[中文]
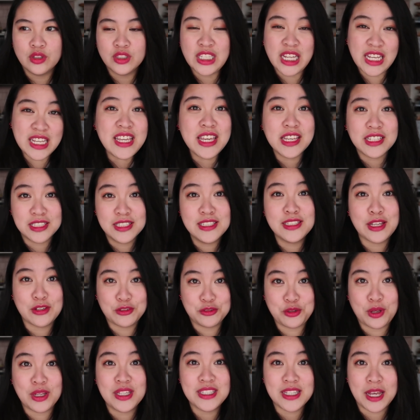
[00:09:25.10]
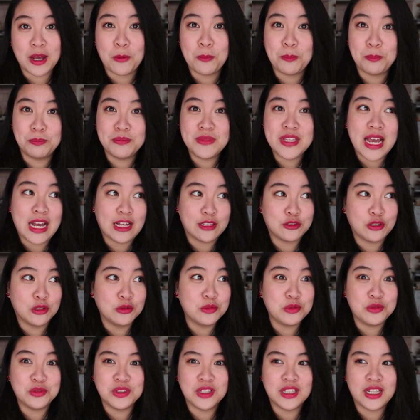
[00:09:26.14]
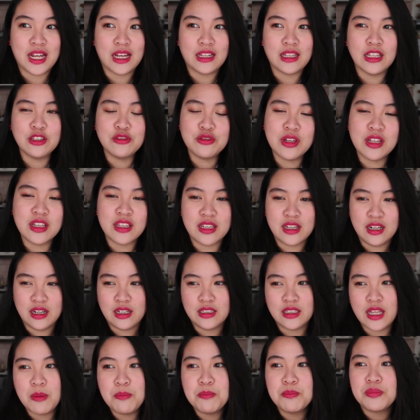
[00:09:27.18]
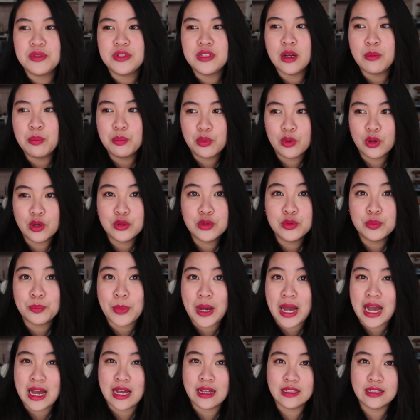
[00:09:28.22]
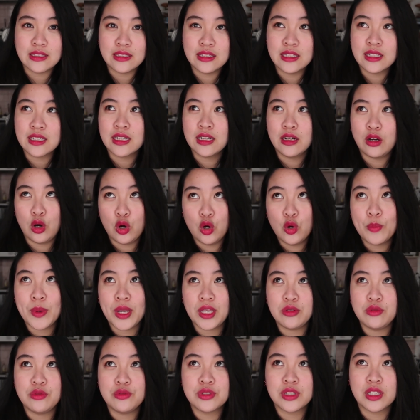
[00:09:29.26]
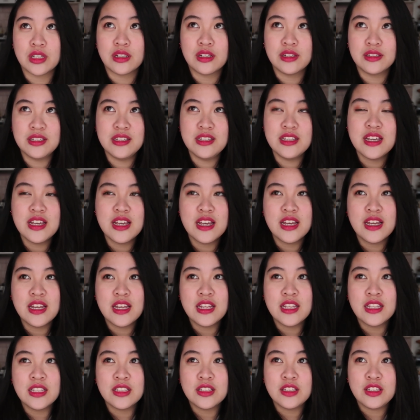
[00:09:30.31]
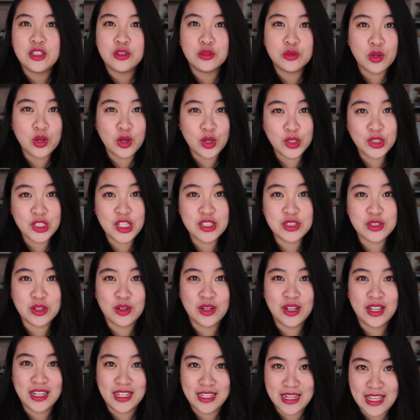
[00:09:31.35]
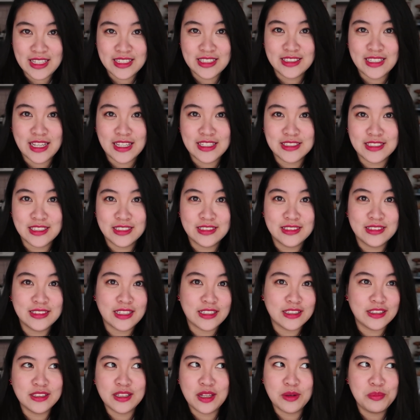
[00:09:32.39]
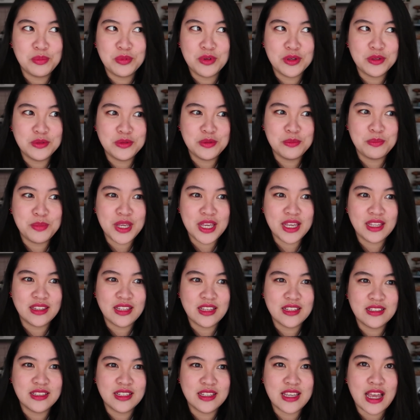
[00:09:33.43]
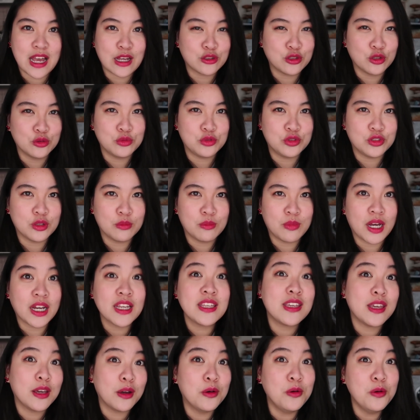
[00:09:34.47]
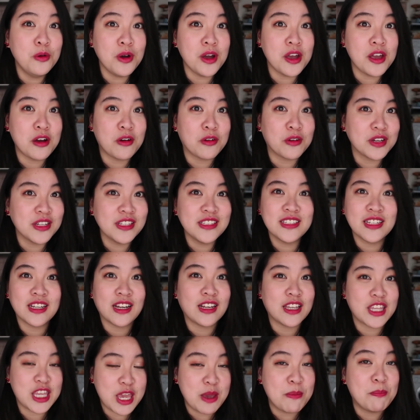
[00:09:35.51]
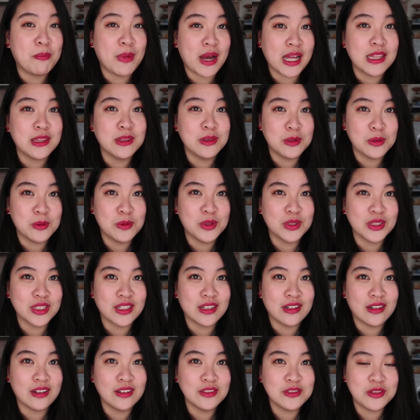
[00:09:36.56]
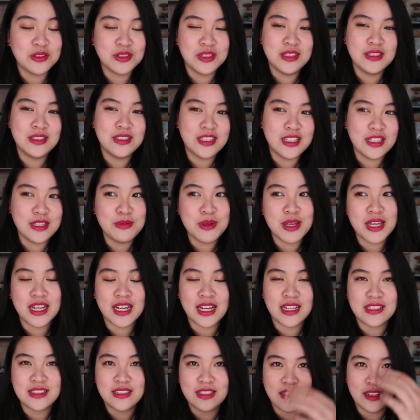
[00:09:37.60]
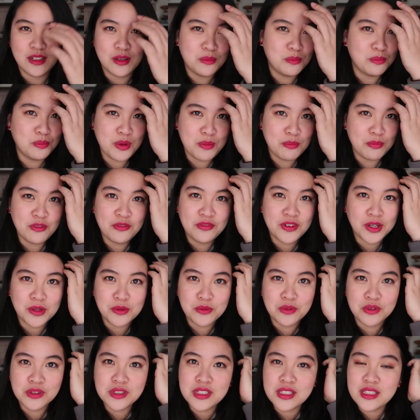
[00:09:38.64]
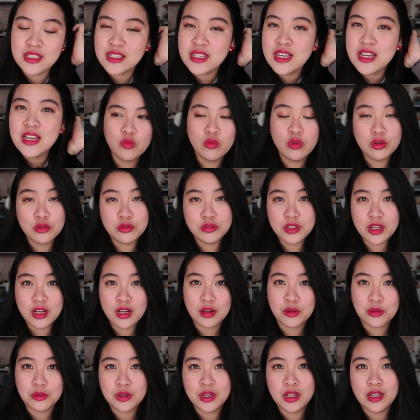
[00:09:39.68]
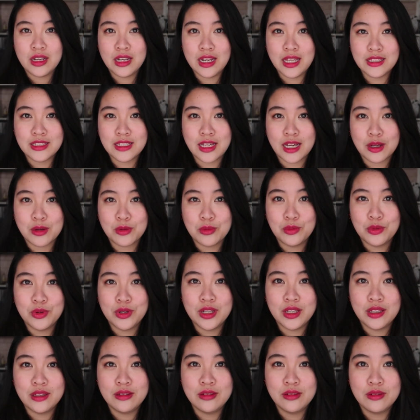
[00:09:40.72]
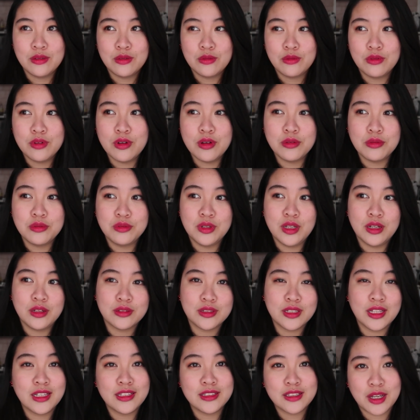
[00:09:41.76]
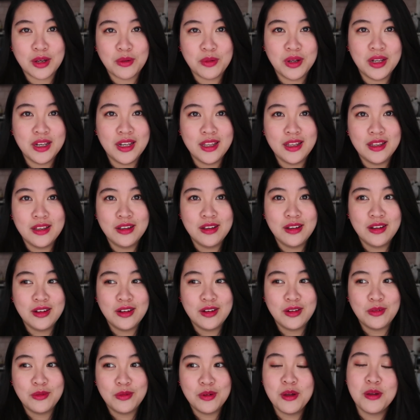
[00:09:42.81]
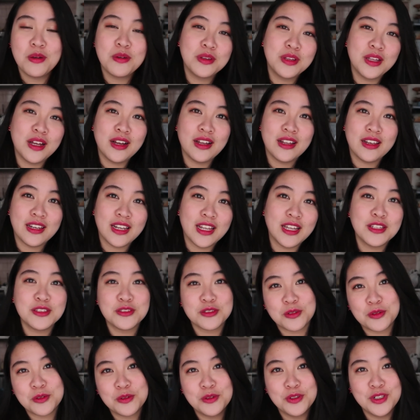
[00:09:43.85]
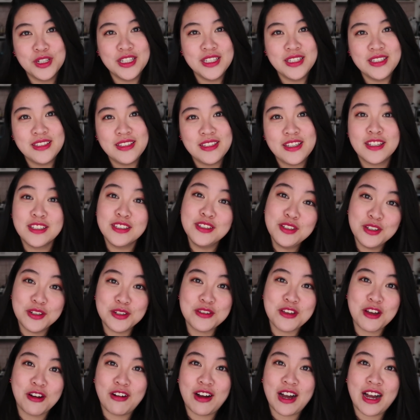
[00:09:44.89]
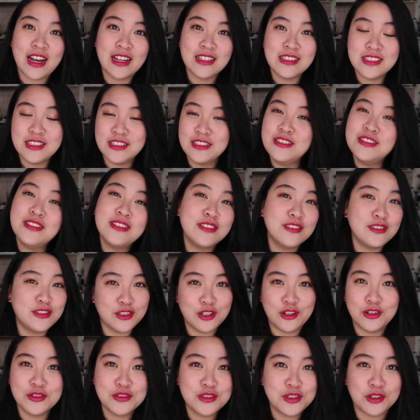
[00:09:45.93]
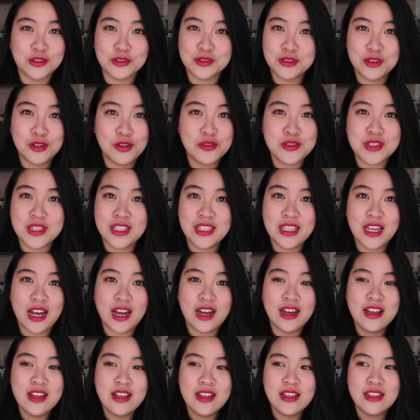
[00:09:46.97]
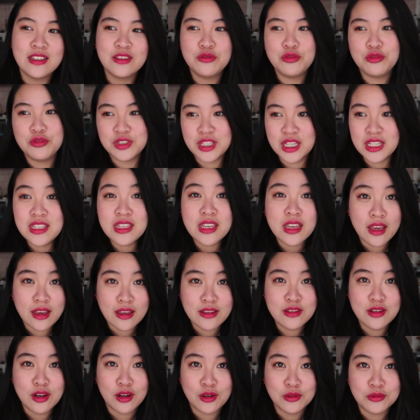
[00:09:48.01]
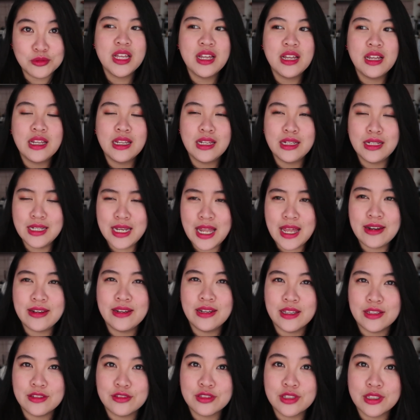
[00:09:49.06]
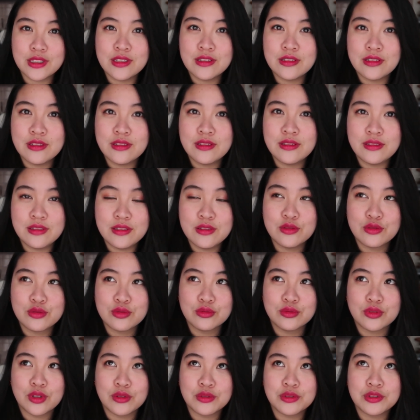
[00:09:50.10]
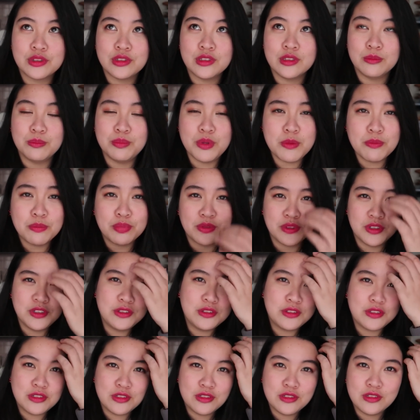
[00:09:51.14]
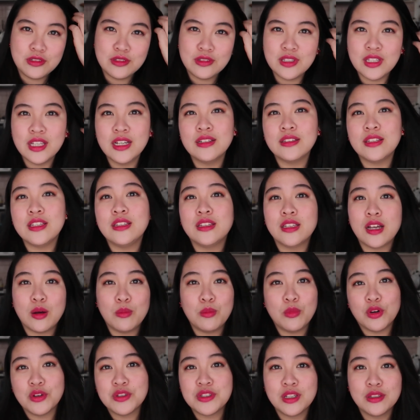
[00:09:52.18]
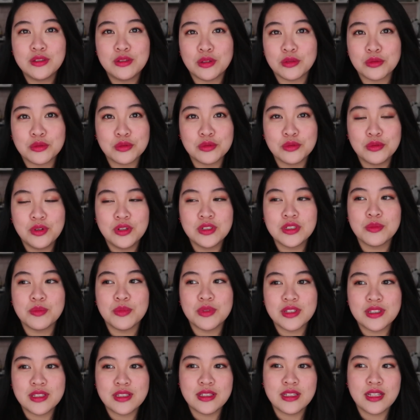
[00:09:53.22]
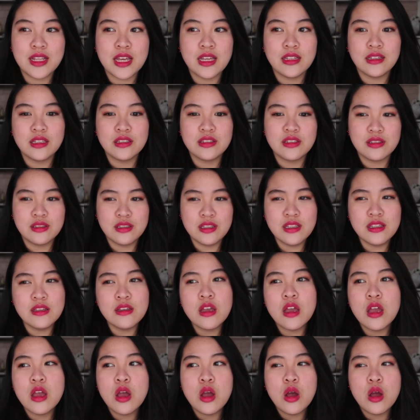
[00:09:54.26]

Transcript: 他也是在专找亚洲女生啊，他虽然可能他比较不会去把那个欧美女生，可是你说那种很烂的男生，难道他不会去骗那些亚洲女生吗？也会哦，我跟你讲，也蛮多的哦，就是欺骗感情的人并不分国籍，我遇到很很烂的韩国人，我有遇到很烂的台湾人，我有遇到很烂的中国人，也是都有啊，其实都有，都一样，女生也有。烂人真的是四处都是，并不是只特定到某一些种族或什么之类的。只是